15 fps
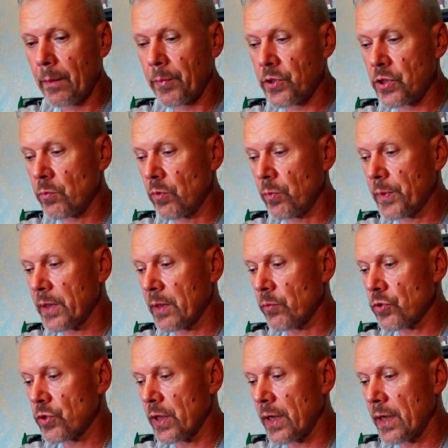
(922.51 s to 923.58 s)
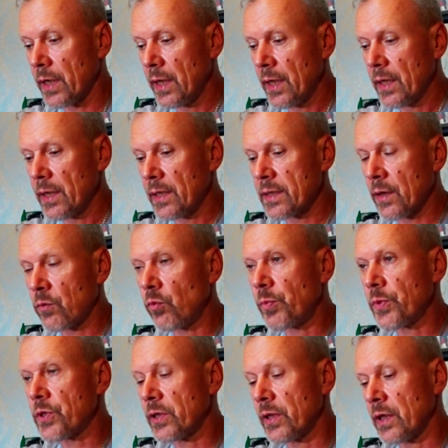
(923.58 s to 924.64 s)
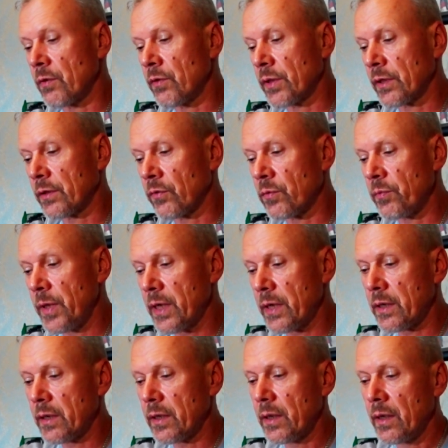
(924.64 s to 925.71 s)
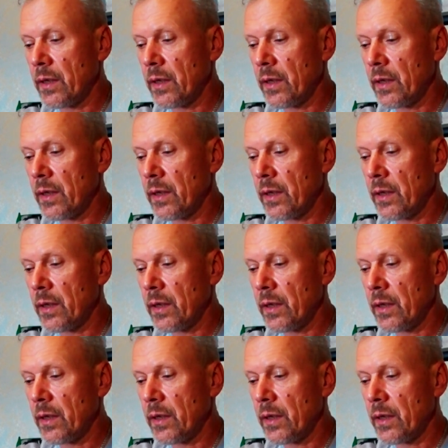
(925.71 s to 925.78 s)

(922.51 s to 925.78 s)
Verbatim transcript: Почему? Потому что закупочный вот этот мех,